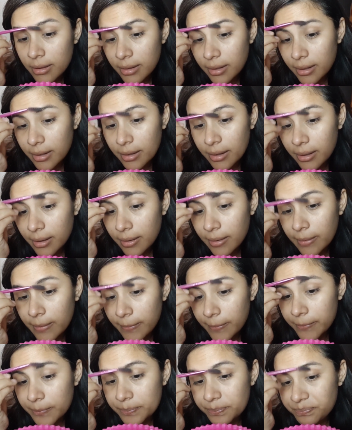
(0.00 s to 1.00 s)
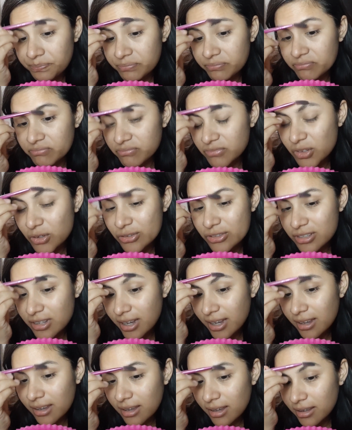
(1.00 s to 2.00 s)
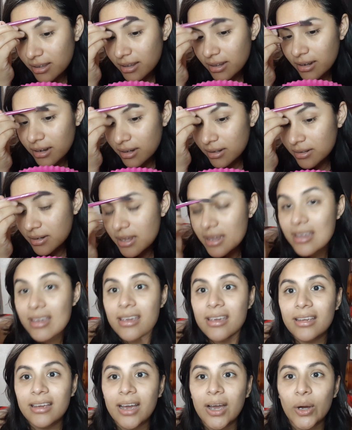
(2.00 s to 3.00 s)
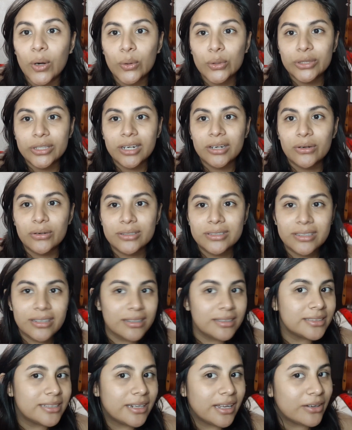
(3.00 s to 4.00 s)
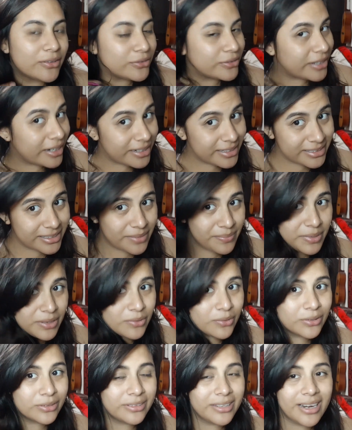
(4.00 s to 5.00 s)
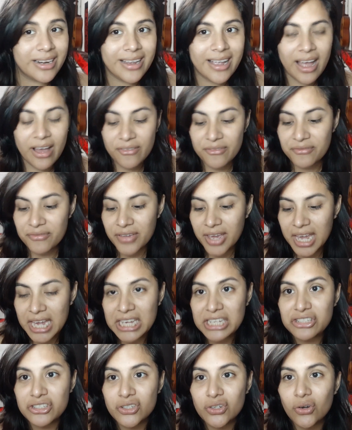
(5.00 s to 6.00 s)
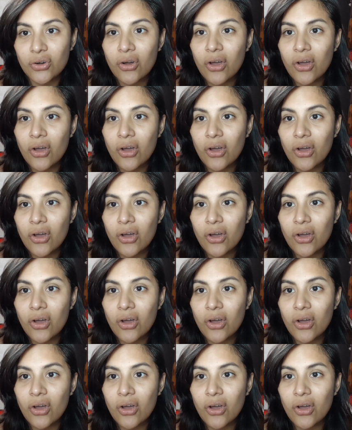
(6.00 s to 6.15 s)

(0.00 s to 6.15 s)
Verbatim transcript: Eh, no sé qué quieren. Y ah, otra cosa que les quería contar es que me corté el cabello.